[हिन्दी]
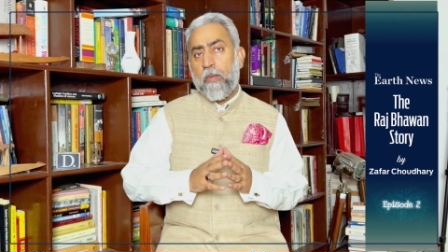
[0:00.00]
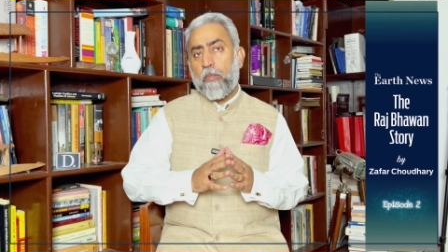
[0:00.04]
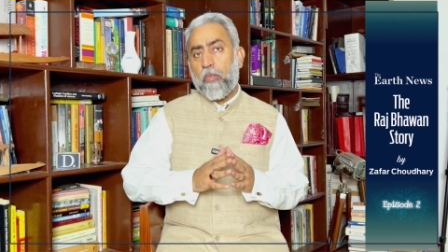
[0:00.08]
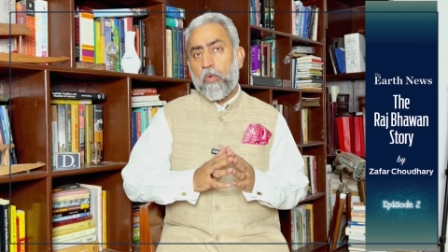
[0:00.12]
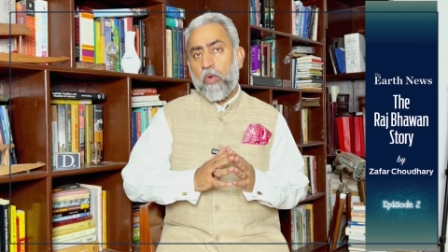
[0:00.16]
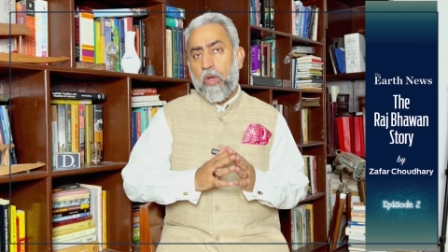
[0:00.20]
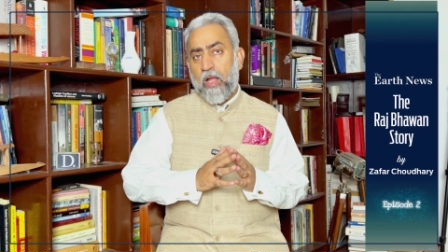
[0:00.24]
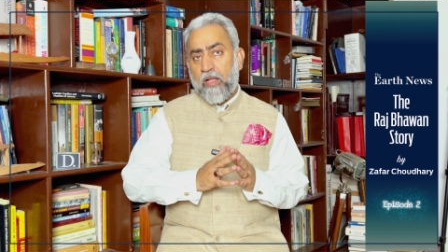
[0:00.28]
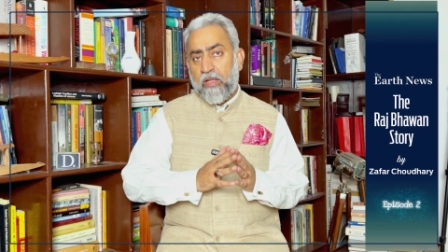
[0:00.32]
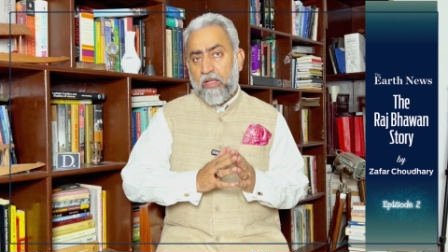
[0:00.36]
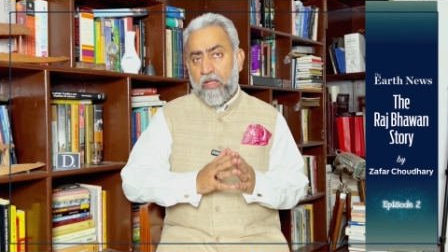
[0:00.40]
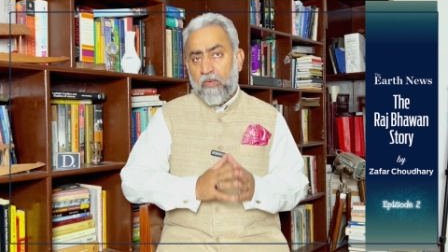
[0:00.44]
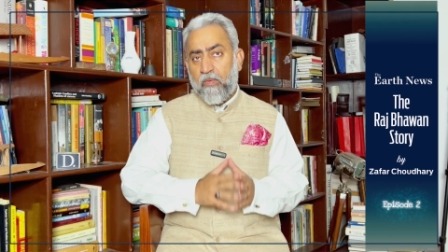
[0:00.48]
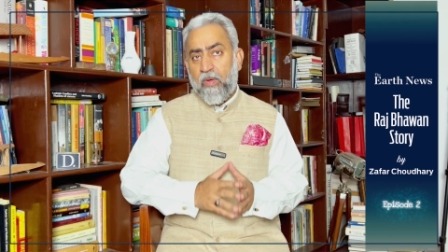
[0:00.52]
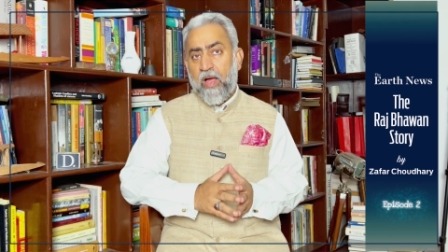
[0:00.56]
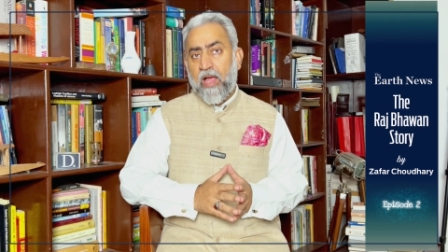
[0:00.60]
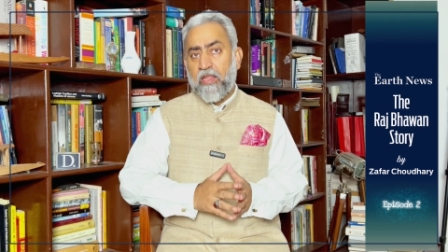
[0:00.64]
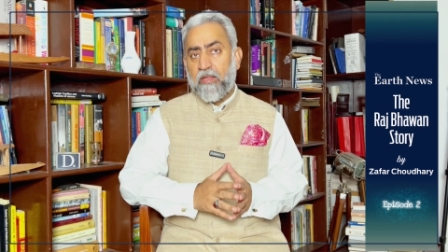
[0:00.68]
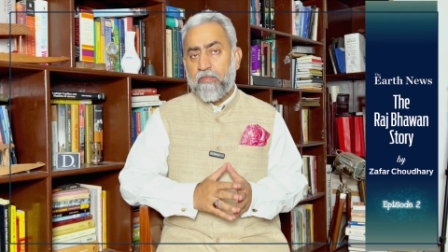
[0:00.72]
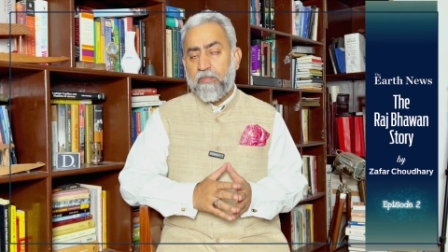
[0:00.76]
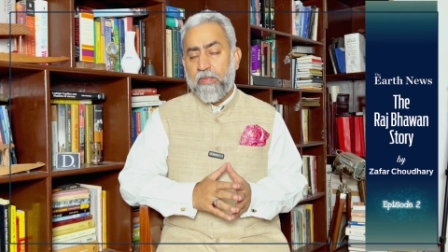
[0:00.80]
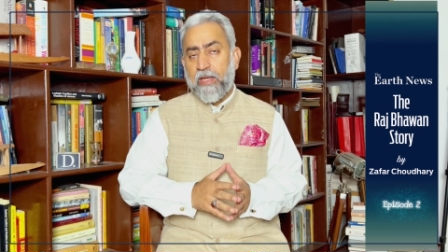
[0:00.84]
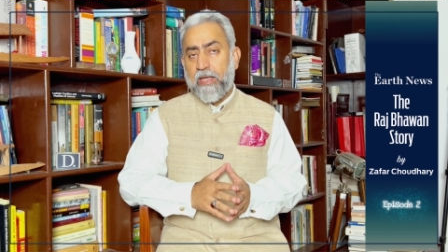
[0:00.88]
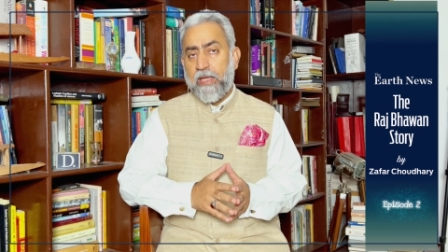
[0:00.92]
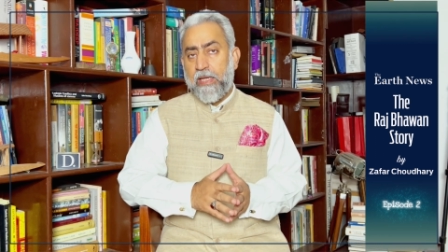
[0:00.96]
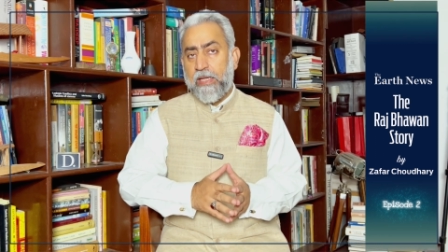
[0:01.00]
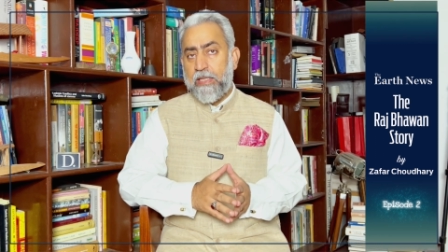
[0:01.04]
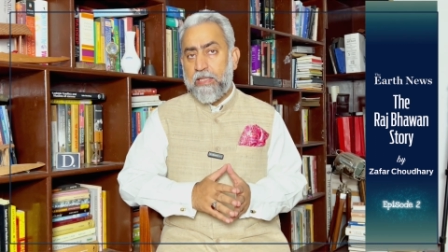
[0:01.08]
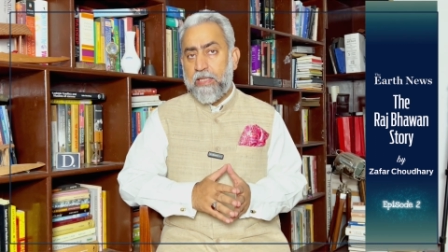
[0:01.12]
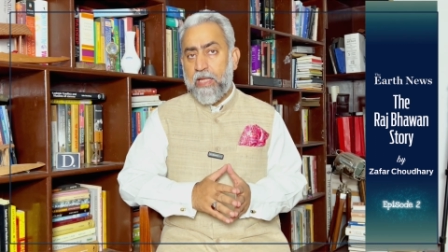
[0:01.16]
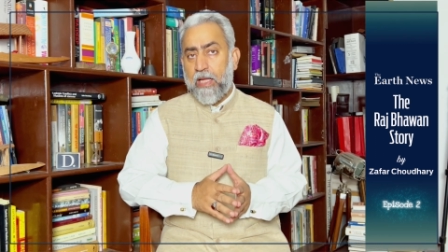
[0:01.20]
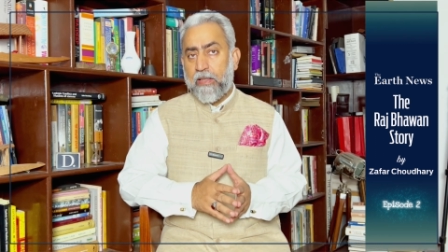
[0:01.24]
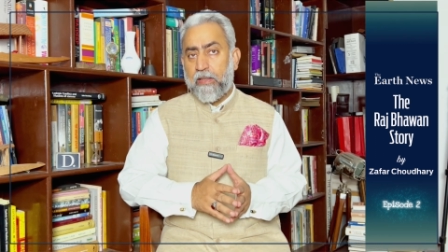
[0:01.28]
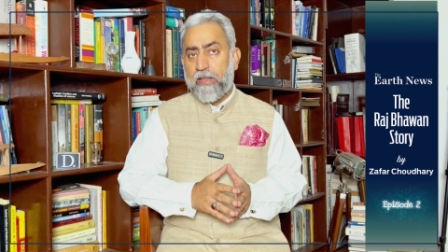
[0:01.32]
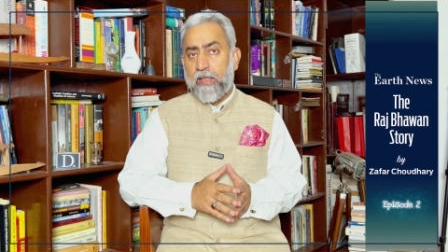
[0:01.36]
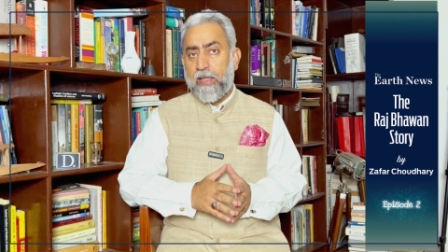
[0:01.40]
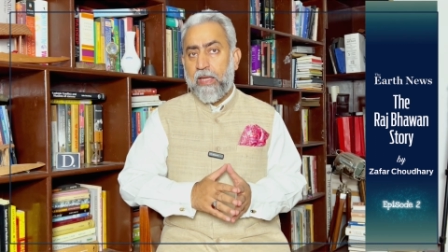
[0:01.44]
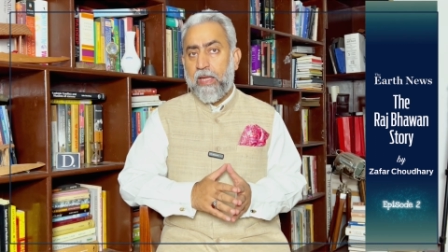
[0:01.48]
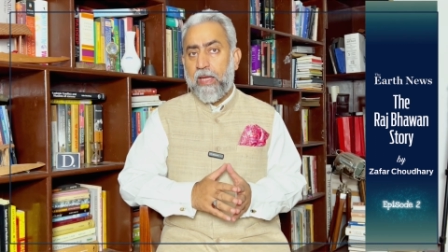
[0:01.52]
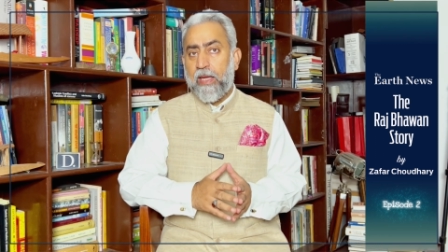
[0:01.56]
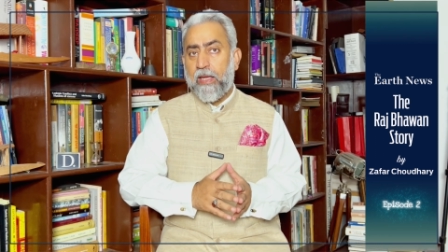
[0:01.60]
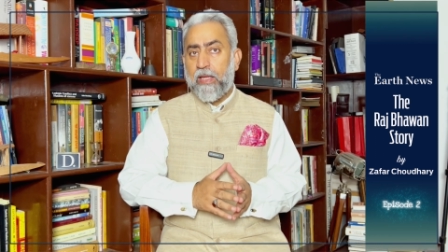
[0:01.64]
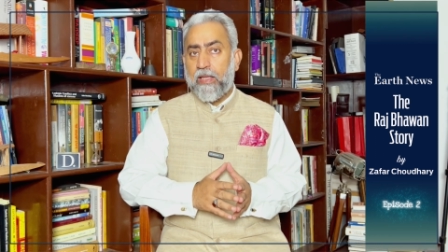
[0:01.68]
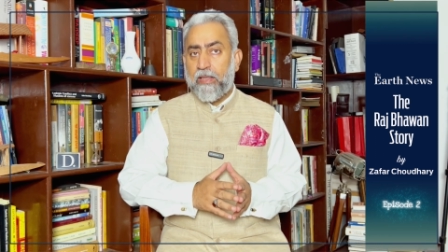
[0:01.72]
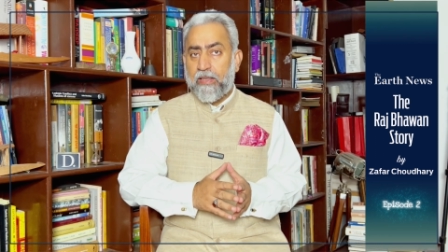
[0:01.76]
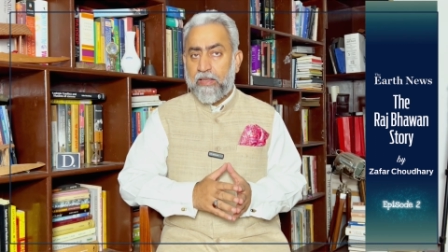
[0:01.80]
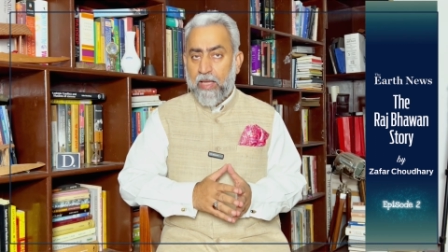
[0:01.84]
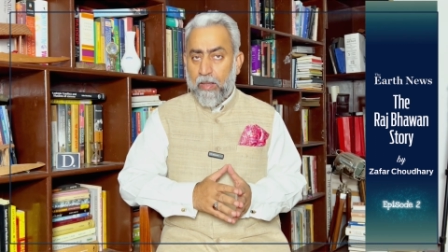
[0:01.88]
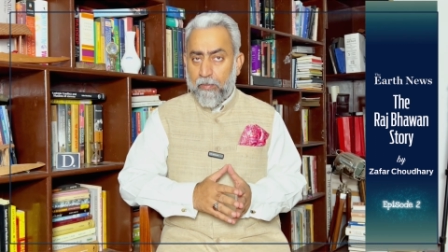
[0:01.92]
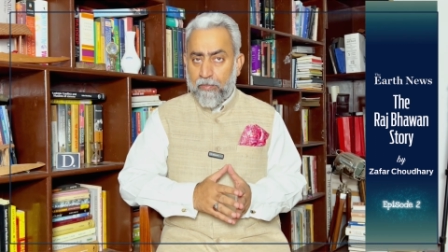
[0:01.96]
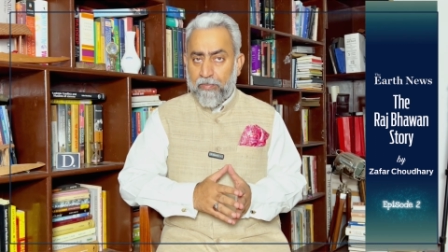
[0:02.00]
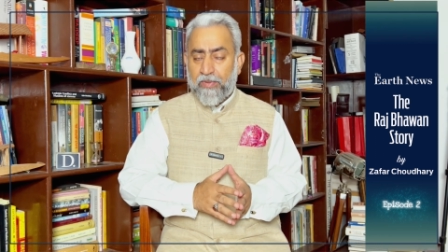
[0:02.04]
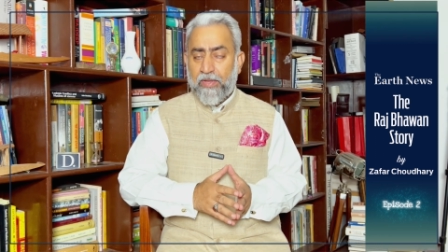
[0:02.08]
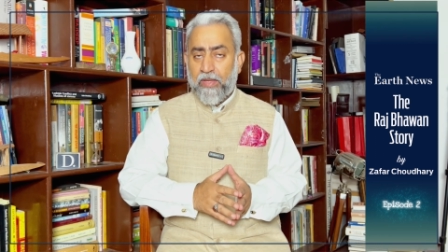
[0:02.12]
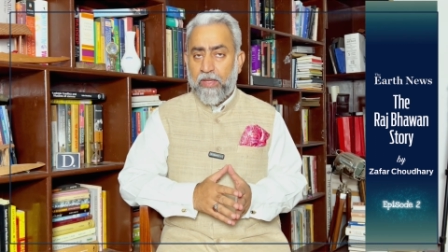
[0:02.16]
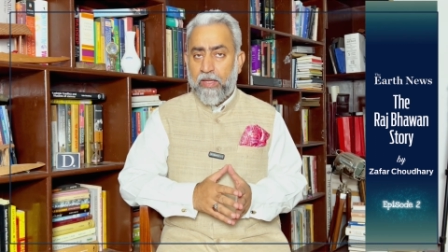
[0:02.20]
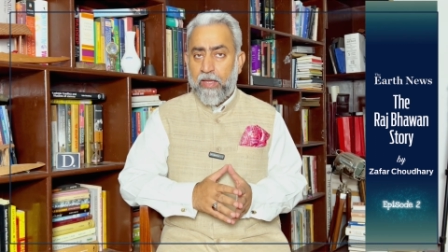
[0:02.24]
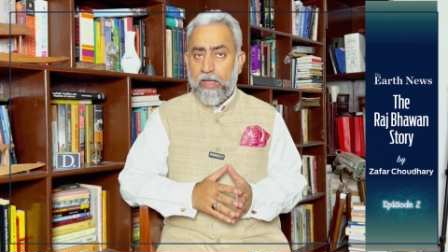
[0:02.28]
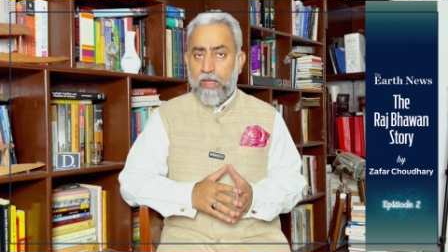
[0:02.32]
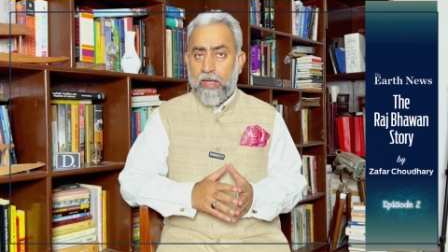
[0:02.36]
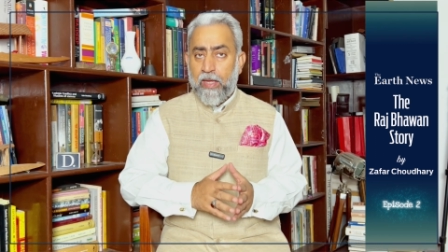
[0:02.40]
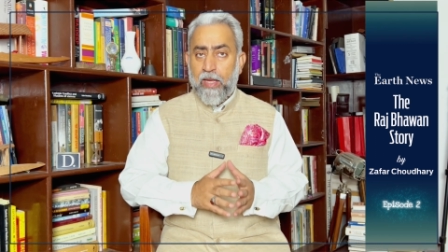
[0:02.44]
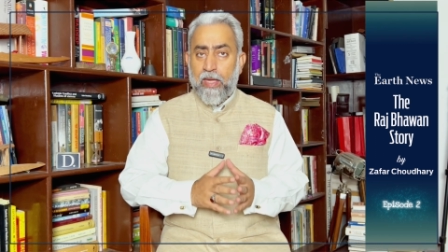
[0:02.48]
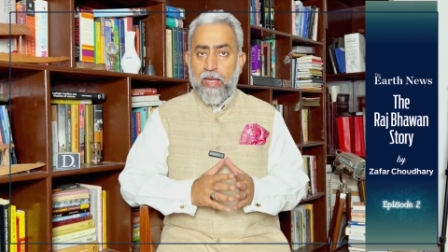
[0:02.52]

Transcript: बुलंद आवाज़ में कही जाती है कि तब से